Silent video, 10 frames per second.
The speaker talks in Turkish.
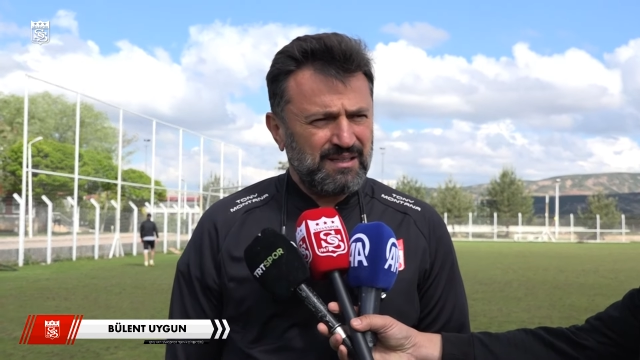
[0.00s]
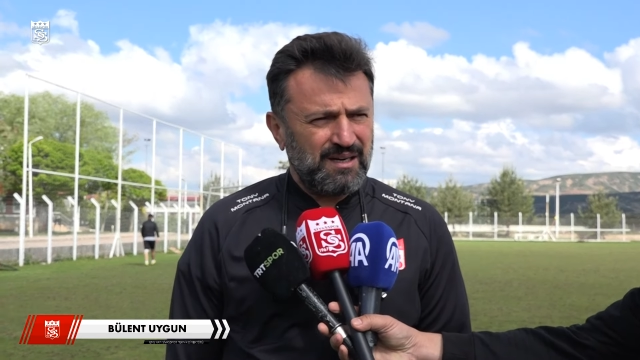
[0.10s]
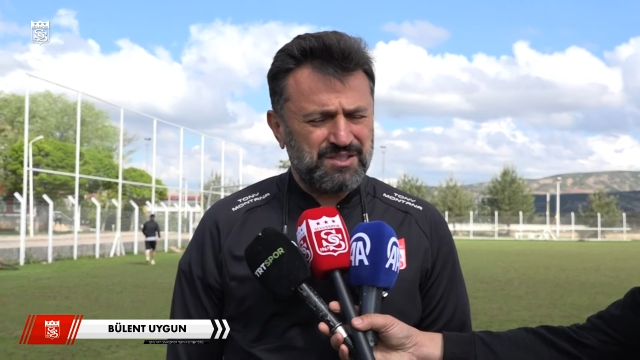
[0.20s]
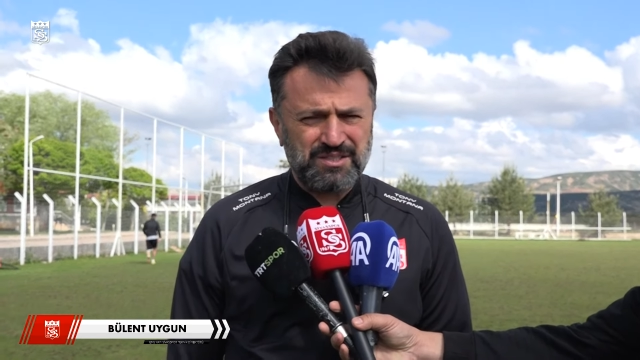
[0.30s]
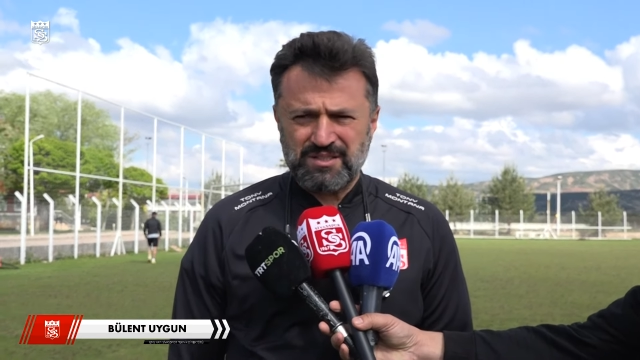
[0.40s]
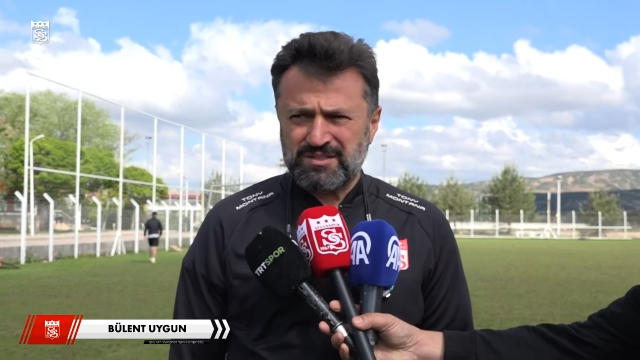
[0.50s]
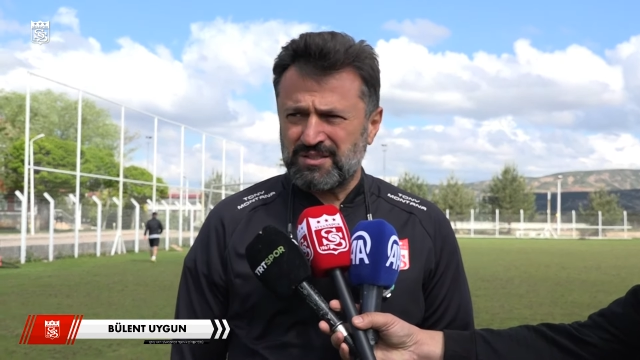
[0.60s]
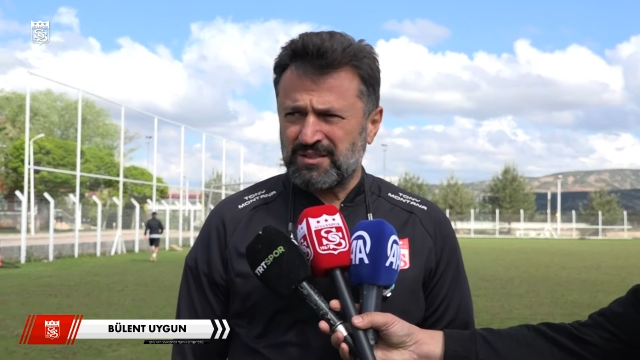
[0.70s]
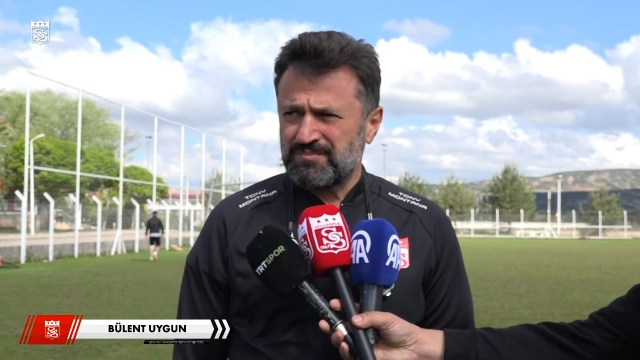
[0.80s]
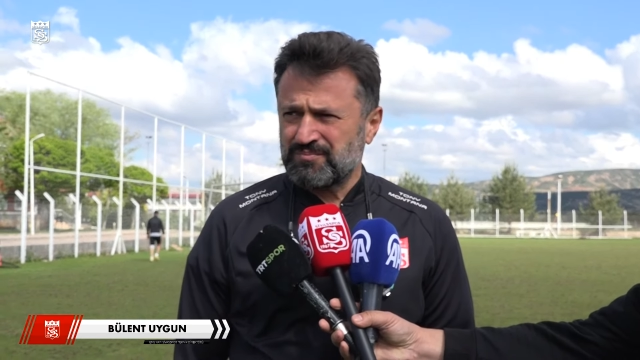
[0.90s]

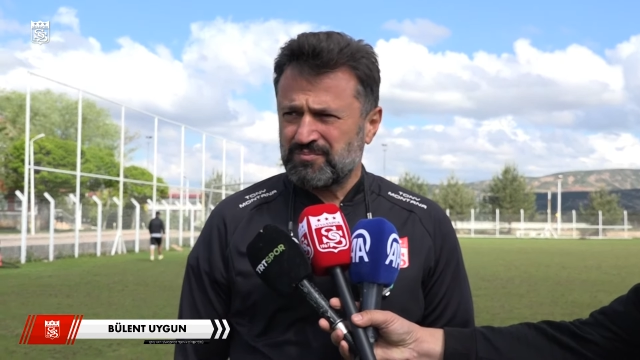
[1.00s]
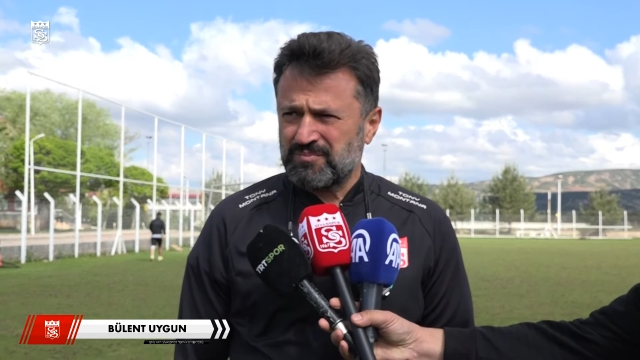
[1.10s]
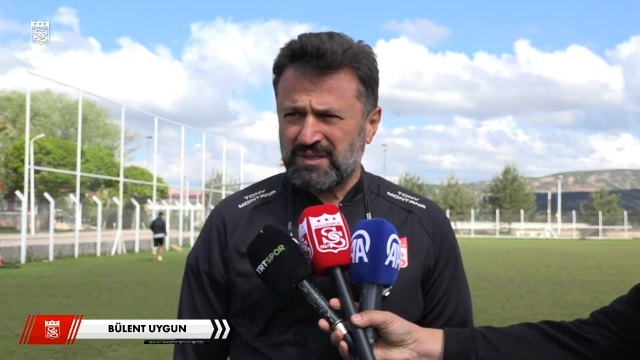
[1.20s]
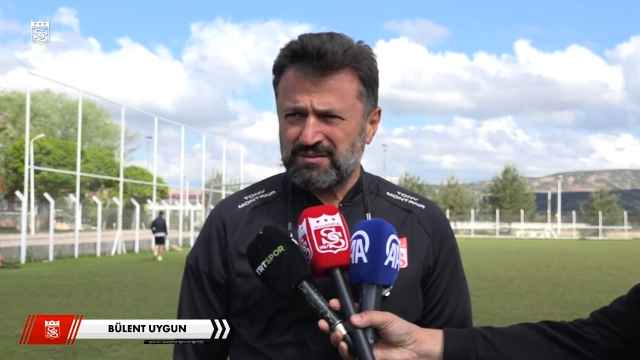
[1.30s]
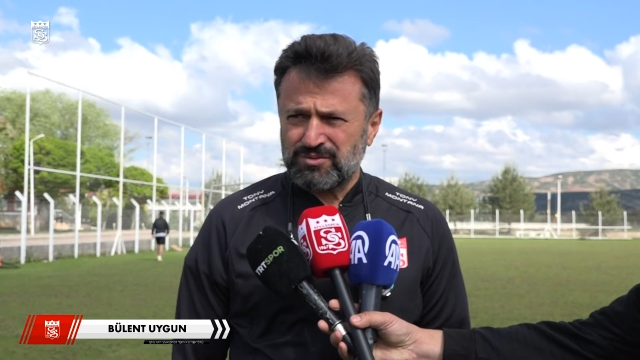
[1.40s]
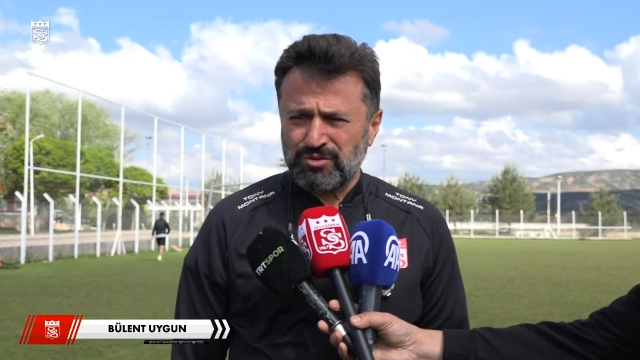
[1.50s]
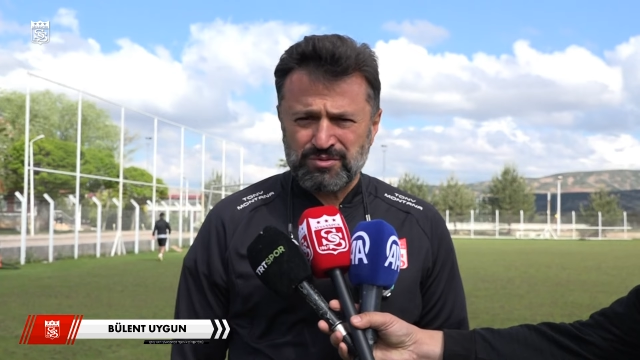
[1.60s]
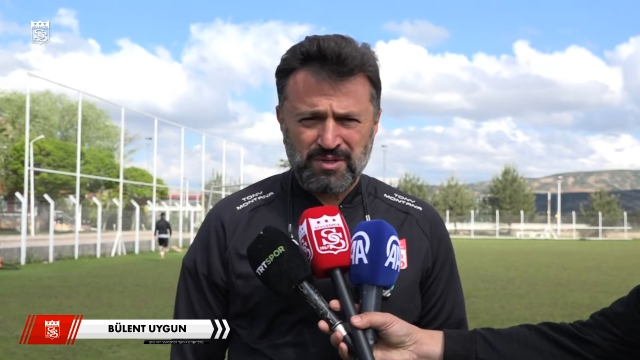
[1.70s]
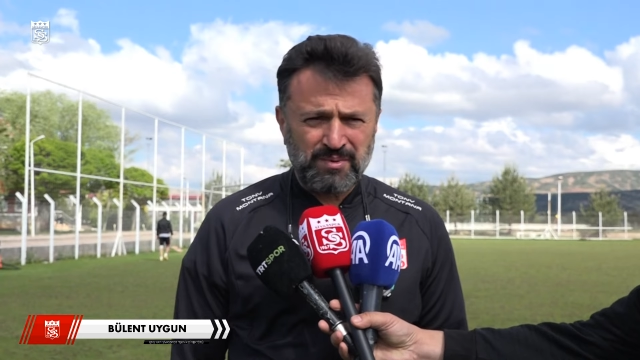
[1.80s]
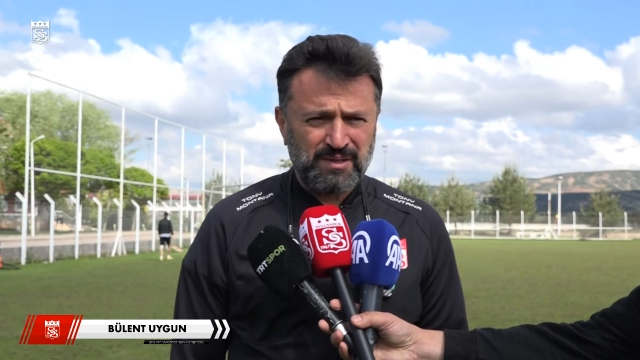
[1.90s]
Açıkçası ben son
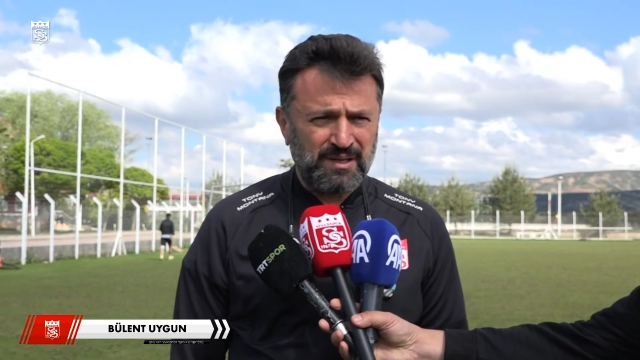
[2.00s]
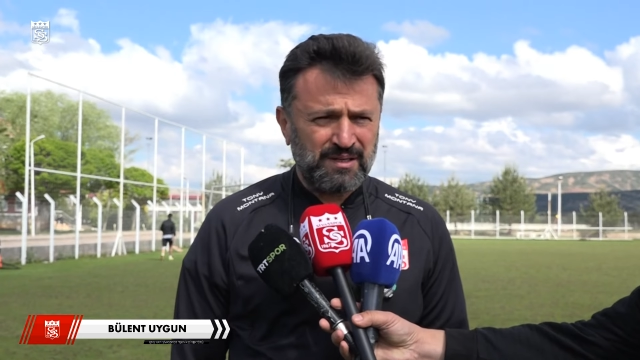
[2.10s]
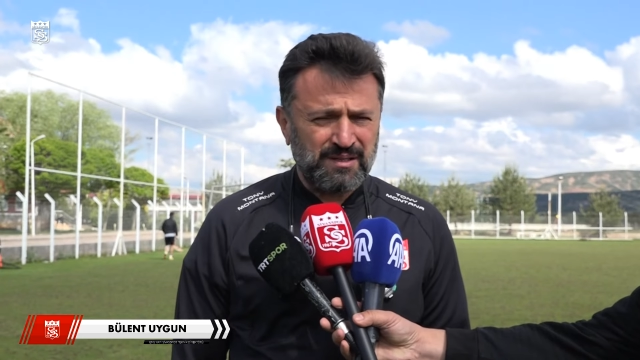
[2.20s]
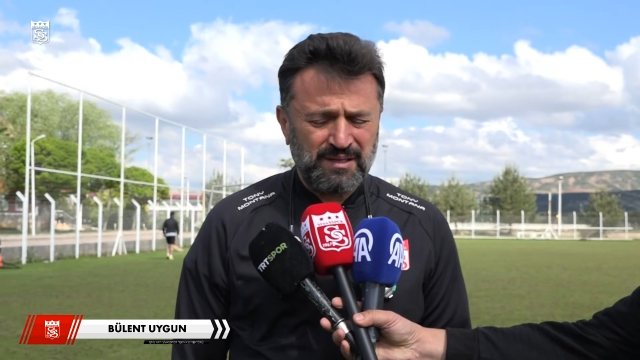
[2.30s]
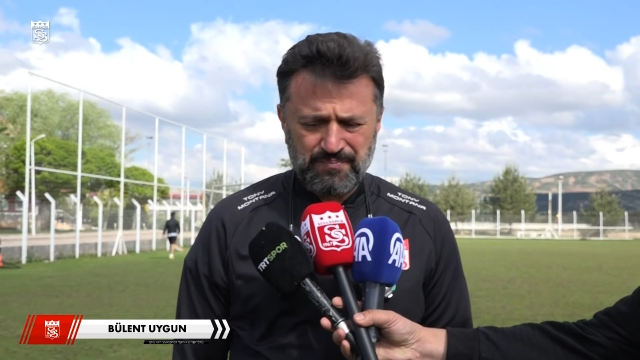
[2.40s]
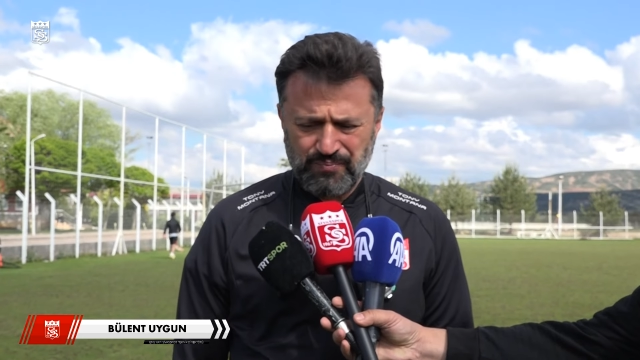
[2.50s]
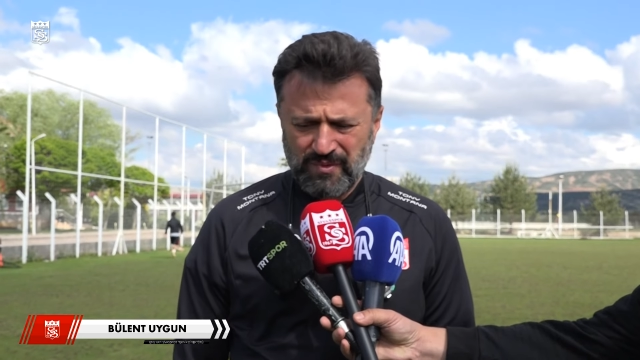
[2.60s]
zamanlarda